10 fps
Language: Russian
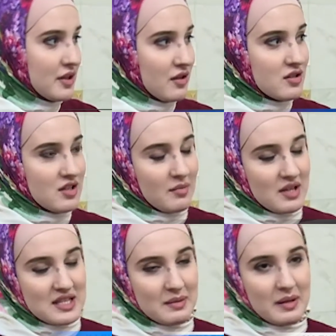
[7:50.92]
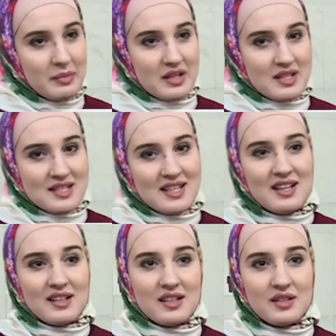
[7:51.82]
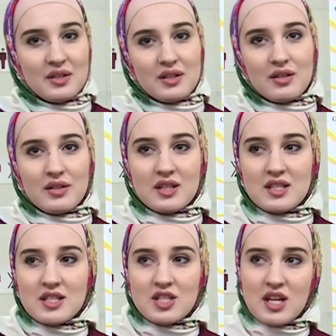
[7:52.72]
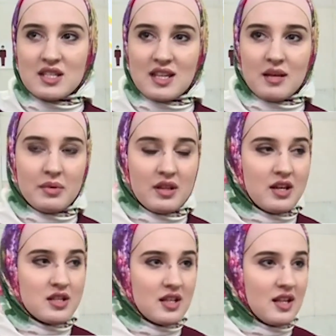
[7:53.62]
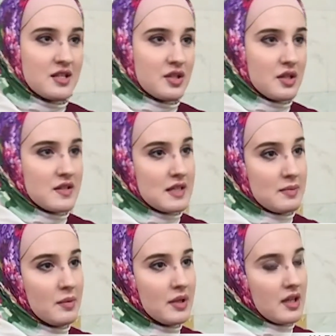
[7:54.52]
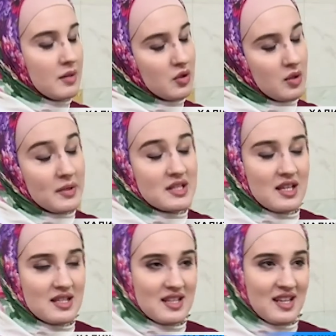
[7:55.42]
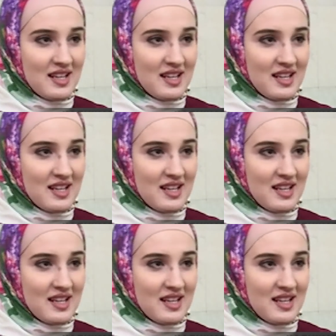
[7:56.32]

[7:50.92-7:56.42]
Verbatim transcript: подростком, я сама перенесла онкологию, и сейчас я пытаюсь наладить у нас в республике работу пациентской